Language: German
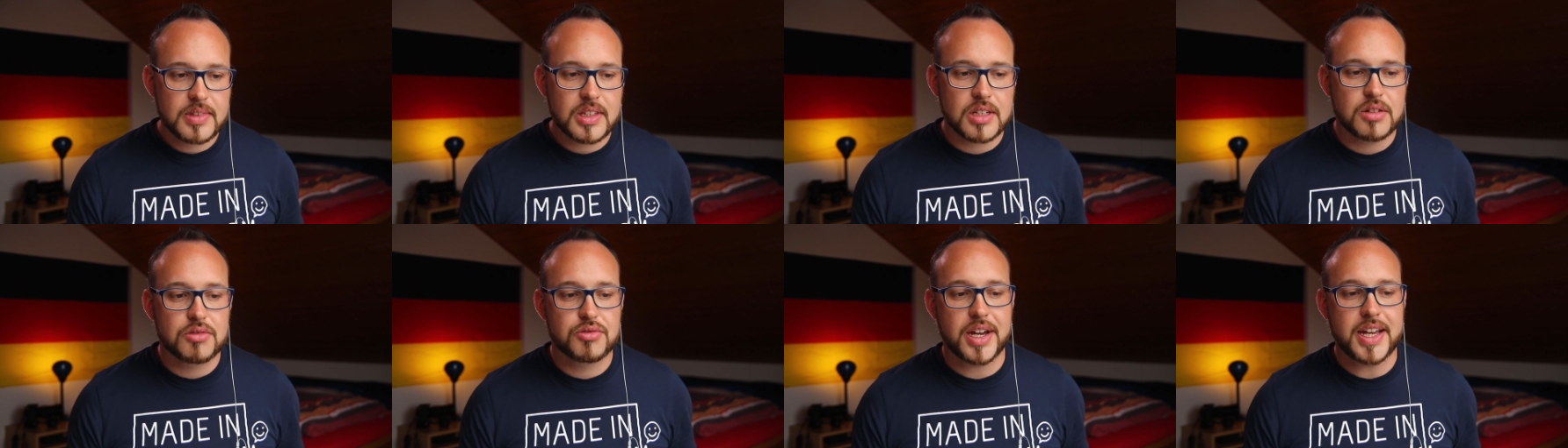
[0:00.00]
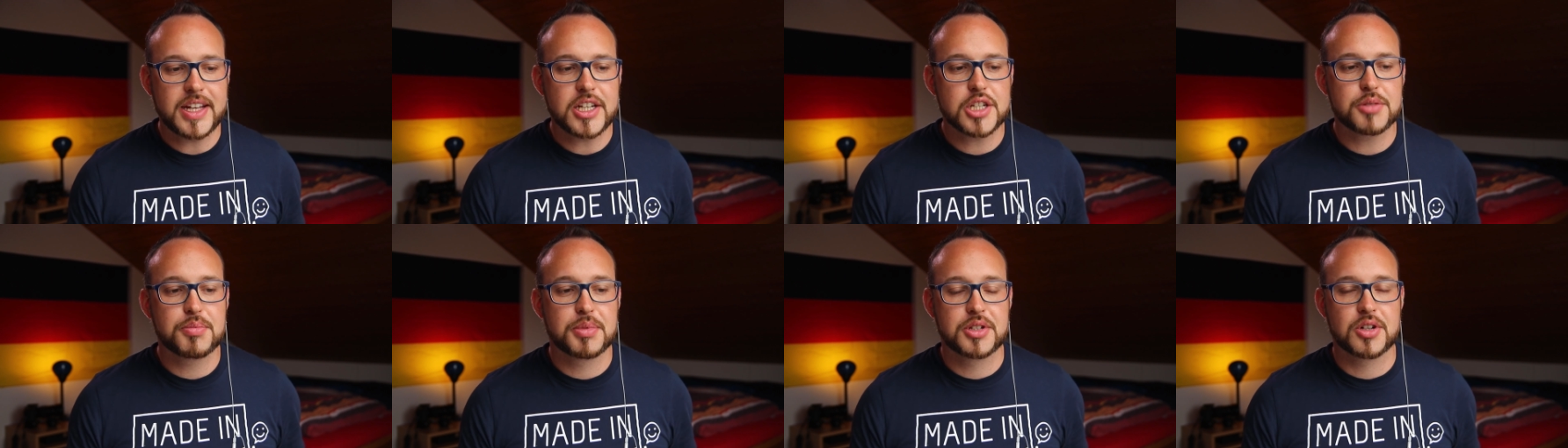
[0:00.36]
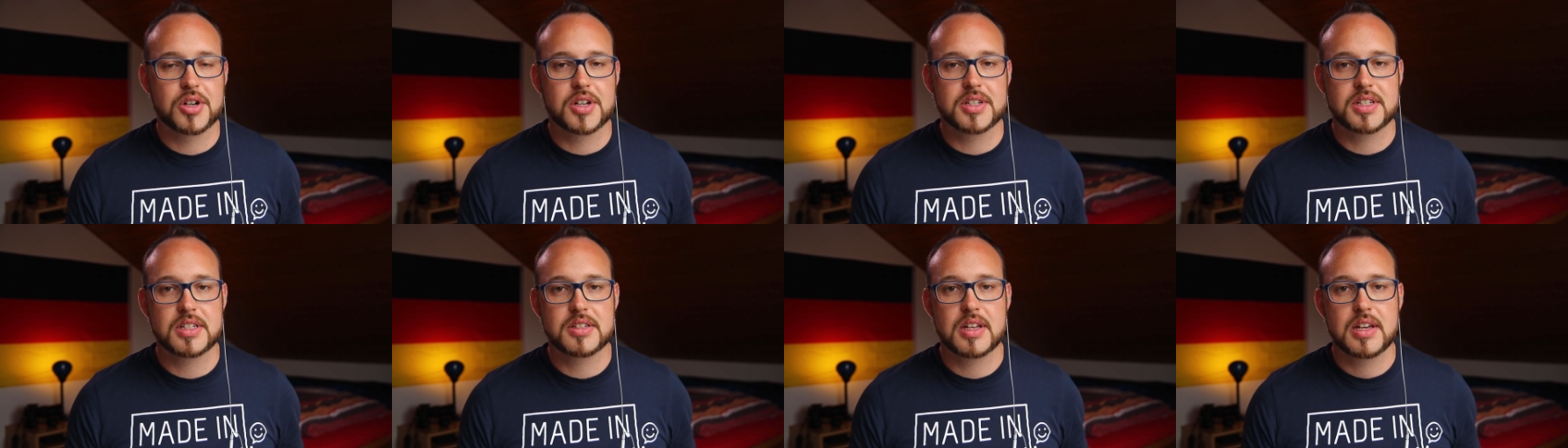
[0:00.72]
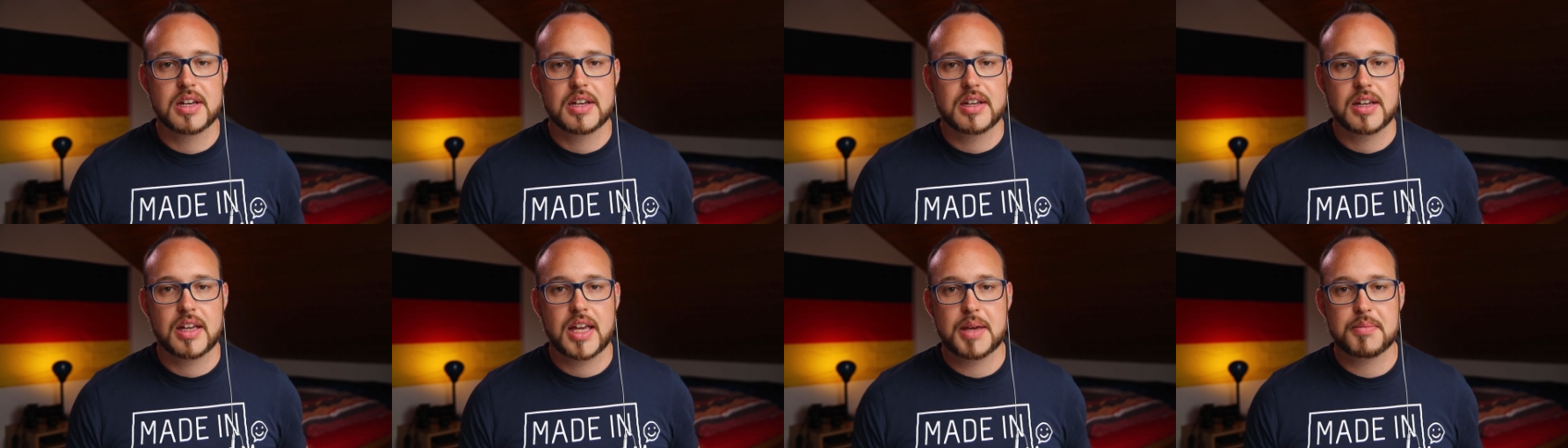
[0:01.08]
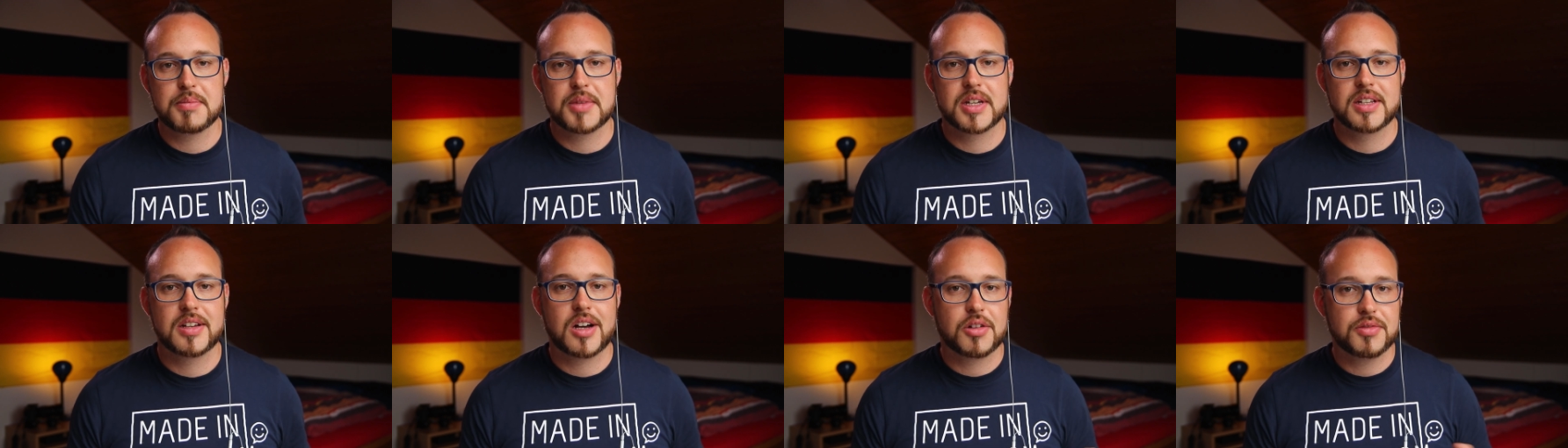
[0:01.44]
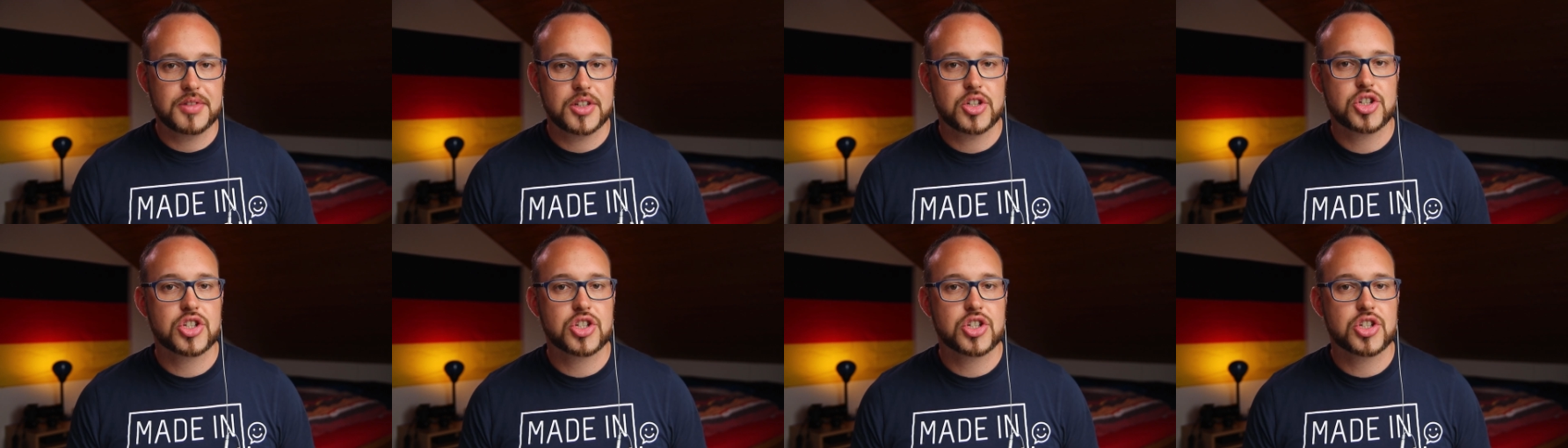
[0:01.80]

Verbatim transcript: Range bedeutet eben genau, wie